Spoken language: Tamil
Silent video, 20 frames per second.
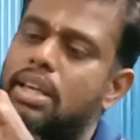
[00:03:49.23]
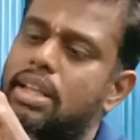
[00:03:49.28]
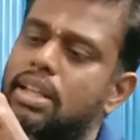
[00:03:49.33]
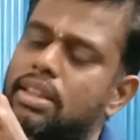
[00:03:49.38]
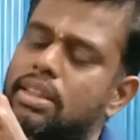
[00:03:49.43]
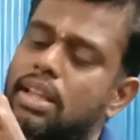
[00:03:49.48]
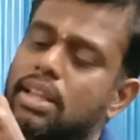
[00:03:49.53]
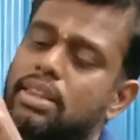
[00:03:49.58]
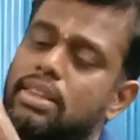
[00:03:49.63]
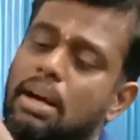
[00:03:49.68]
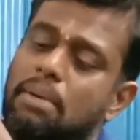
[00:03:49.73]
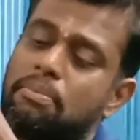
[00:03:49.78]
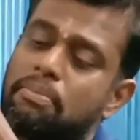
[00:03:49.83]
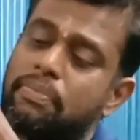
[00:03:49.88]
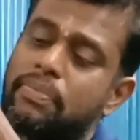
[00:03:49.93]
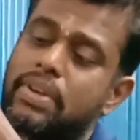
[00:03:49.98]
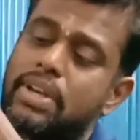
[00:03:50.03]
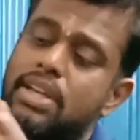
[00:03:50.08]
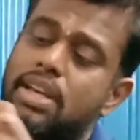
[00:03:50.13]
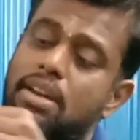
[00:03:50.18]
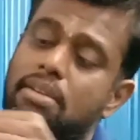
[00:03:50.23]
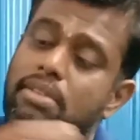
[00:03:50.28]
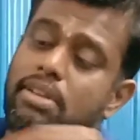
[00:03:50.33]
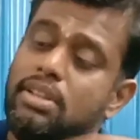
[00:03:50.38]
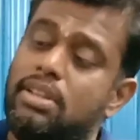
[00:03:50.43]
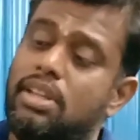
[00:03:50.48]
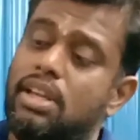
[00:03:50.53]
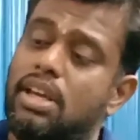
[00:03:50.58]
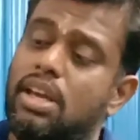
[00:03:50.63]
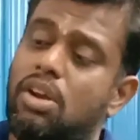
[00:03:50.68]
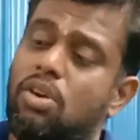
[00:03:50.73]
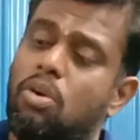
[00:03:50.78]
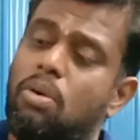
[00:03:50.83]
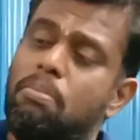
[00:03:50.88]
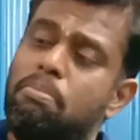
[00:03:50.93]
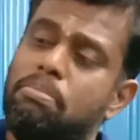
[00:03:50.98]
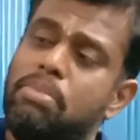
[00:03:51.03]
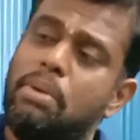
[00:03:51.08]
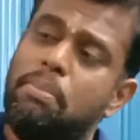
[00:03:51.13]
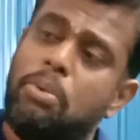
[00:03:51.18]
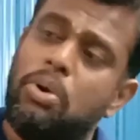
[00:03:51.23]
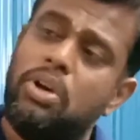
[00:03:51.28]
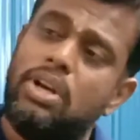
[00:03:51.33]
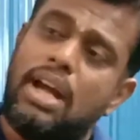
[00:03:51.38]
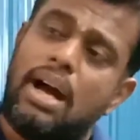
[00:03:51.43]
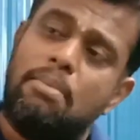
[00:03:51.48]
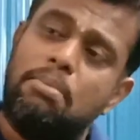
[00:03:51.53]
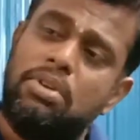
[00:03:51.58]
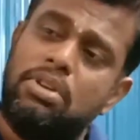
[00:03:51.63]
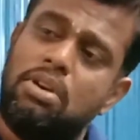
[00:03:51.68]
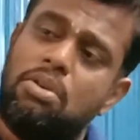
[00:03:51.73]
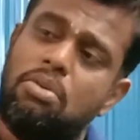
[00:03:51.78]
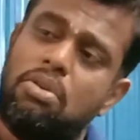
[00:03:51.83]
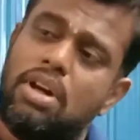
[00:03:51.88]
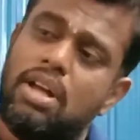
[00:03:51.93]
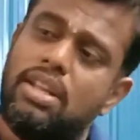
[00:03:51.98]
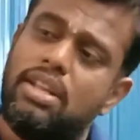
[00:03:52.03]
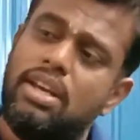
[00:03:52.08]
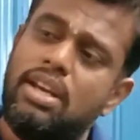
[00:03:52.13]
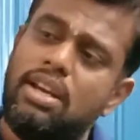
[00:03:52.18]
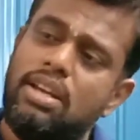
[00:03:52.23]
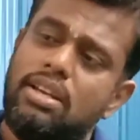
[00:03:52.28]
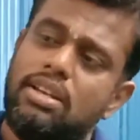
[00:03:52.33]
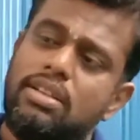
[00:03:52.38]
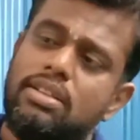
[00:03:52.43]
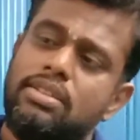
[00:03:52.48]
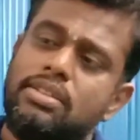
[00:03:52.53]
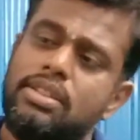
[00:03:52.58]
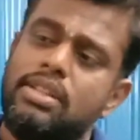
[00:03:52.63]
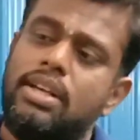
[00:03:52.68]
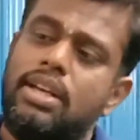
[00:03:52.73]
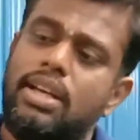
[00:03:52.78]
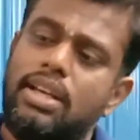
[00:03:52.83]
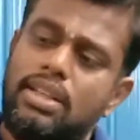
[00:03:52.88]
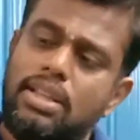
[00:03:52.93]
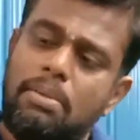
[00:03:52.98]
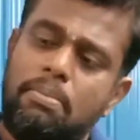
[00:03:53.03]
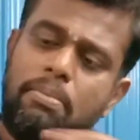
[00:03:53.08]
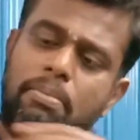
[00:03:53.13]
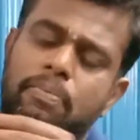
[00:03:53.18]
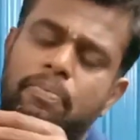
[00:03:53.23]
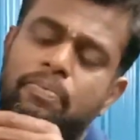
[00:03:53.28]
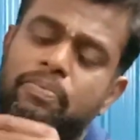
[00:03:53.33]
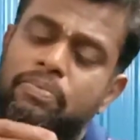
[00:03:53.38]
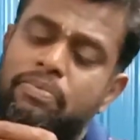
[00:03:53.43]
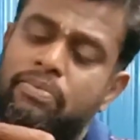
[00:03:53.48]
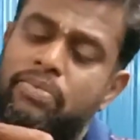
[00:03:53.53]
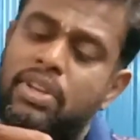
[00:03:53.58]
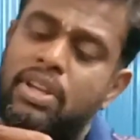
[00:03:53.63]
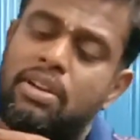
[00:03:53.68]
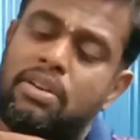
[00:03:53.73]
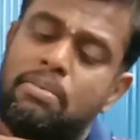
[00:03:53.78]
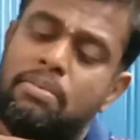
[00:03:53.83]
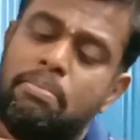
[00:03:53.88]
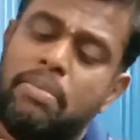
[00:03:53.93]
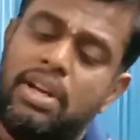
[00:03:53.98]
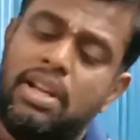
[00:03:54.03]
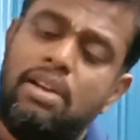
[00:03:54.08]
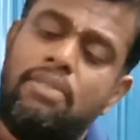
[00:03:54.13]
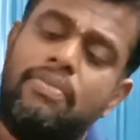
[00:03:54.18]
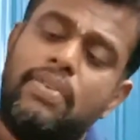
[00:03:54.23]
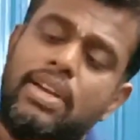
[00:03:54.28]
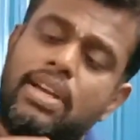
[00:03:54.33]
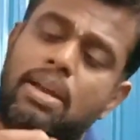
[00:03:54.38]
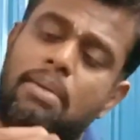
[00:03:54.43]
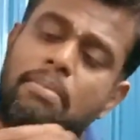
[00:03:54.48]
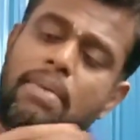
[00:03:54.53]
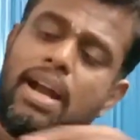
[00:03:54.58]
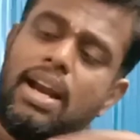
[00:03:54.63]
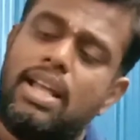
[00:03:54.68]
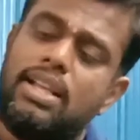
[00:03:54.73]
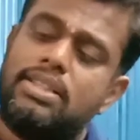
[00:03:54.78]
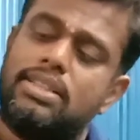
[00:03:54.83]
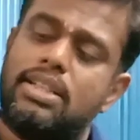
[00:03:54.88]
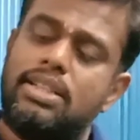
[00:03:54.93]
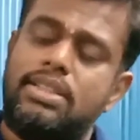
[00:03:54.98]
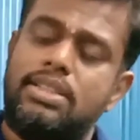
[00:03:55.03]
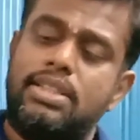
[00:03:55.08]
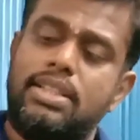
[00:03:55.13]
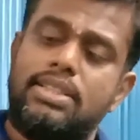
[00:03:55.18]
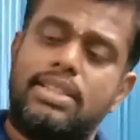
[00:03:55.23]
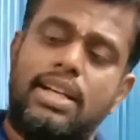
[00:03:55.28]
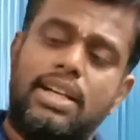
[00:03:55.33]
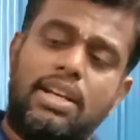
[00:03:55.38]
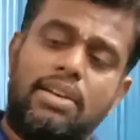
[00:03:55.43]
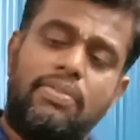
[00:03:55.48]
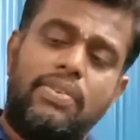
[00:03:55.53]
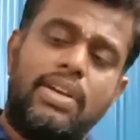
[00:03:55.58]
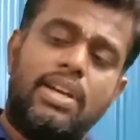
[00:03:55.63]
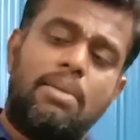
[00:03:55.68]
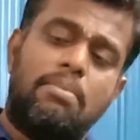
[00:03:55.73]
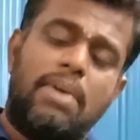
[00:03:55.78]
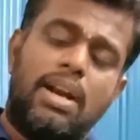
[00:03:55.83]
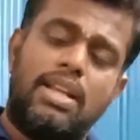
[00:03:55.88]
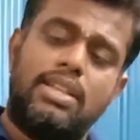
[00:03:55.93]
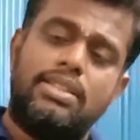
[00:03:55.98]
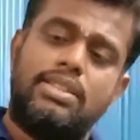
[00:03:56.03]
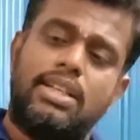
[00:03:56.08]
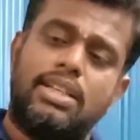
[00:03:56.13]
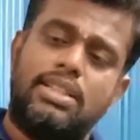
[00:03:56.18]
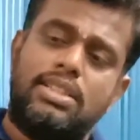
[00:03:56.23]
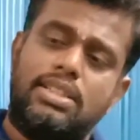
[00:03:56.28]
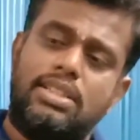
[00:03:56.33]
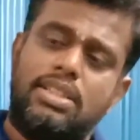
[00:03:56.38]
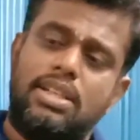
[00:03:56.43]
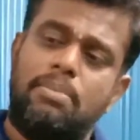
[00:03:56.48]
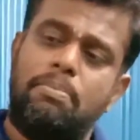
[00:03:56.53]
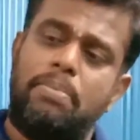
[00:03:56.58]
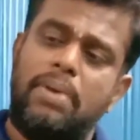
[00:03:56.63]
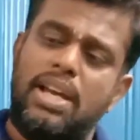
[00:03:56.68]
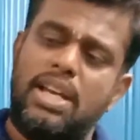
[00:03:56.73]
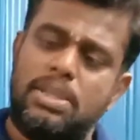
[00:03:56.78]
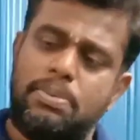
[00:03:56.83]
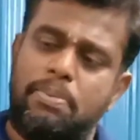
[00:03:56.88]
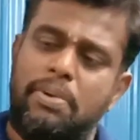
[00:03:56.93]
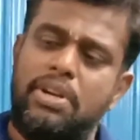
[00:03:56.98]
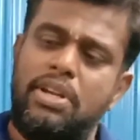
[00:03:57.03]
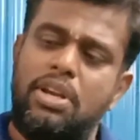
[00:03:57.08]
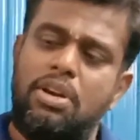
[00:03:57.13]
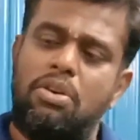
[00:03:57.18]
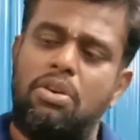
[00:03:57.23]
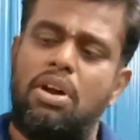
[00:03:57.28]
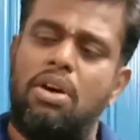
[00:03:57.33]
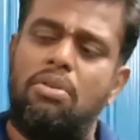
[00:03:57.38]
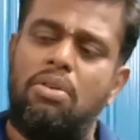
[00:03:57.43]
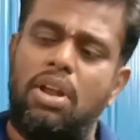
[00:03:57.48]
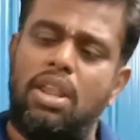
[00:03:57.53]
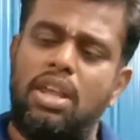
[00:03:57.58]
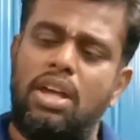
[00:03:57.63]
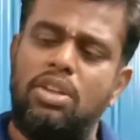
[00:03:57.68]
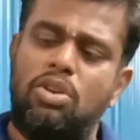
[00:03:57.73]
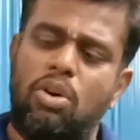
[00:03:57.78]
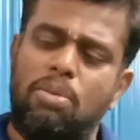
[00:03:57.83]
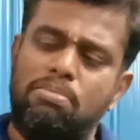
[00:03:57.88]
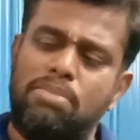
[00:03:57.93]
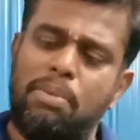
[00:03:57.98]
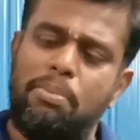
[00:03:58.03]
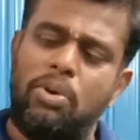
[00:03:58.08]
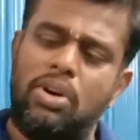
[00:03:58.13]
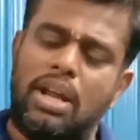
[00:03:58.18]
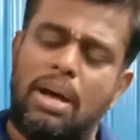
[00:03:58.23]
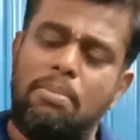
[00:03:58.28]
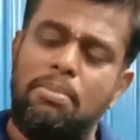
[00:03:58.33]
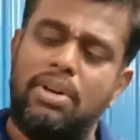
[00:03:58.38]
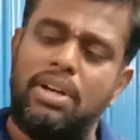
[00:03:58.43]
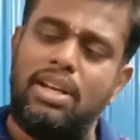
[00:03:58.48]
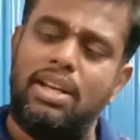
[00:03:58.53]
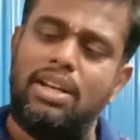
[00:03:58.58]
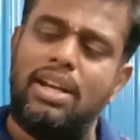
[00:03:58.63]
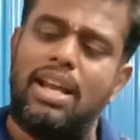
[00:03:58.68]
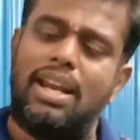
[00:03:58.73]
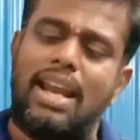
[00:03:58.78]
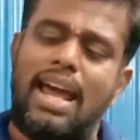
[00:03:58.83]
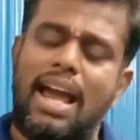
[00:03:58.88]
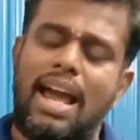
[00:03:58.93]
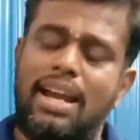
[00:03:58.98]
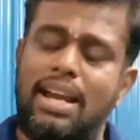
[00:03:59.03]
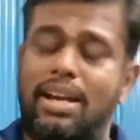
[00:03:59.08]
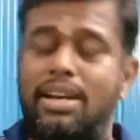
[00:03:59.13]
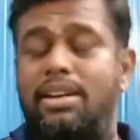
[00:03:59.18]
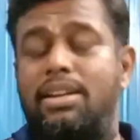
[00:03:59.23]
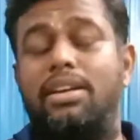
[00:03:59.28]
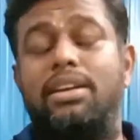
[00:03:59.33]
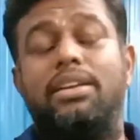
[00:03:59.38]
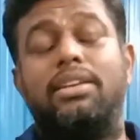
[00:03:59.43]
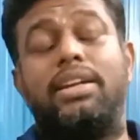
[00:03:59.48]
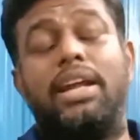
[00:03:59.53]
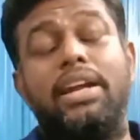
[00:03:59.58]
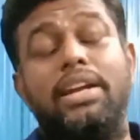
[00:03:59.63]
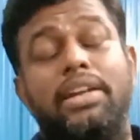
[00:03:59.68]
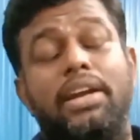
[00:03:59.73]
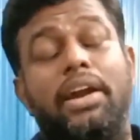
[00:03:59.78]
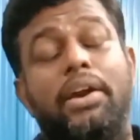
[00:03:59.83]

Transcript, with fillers: இந்த தம் ஃபிங்கர் ரொம்ப போட்டு அமுக்கக்கூடாது இந்த மிடில் ஃபிங்கர் மேலே ஜஸ்ட்டு சென்டர் ஃபிங்கர் மேலே ஜஸ்ட்டு ப்ளேஸ் பண்ணியிருக்கணும் அவ்வளோதான் இது ரொம்ப போட்டு அமுக்கினீங்கன்னா ரேக்கெட்டு டைட்